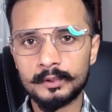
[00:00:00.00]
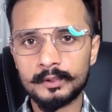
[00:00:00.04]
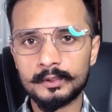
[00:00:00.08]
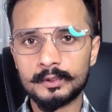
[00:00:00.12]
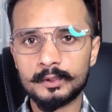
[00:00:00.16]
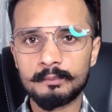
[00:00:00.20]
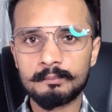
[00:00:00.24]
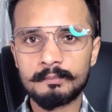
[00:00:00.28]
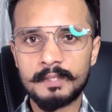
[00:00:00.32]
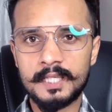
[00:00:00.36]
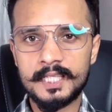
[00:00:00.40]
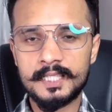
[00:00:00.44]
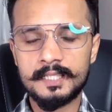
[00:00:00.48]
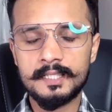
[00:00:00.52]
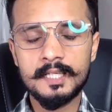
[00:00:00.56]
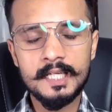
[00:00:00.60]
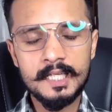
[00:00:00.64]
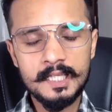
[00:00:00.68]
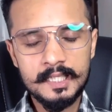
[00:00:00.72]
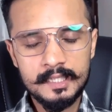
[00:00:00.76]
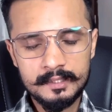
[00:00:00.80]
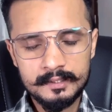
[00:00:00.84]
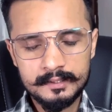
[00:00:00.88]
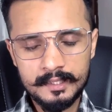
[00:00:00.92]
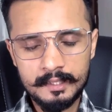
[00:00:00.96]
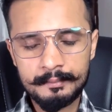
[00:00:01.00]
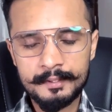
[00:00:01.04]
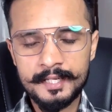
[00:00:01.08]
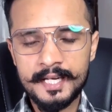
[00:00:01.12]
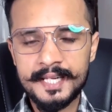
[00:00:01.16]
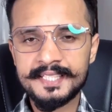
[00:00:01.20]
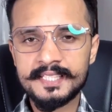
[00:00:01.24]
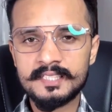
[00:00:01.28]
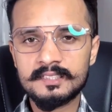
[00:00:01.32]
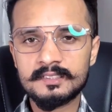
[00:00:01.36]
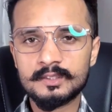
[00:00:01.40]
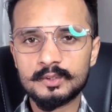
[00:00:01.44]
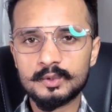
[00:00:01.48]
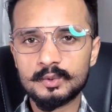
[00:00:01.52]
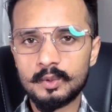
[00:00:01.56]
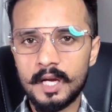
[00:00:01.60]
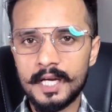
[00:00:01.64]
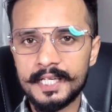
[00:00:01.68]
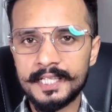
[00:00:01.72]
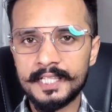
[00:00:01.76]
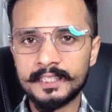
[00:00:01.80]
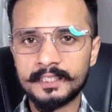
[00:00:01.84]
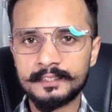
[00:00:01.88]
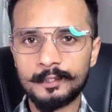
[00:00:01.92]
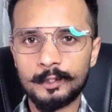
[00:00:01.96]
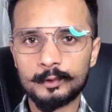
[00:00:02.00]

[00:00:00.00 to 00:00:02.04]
दोस्तों मैं रवि रंजन स्वागत